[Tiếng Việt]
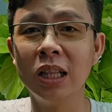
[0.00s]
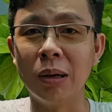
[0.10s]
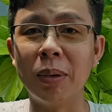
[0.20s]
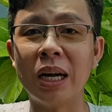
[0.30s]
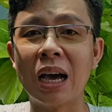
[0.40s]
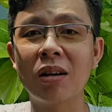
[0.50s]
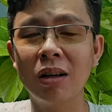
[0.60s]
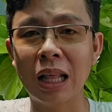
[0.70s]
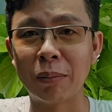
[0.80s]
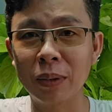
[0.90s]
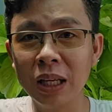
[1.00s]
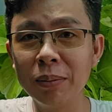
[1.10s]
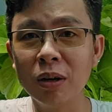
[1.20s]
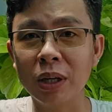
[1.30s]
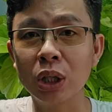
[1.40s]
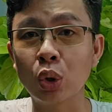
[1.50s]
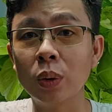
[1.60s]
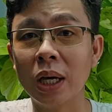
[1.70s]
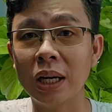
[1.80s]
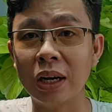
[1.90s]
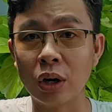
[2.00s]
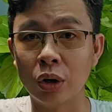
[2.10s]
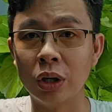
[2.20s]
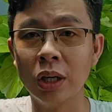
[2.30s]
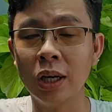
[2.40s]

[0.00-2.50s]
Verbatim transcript: thì mình đã có làm clip nói về cái chủ đề này rồi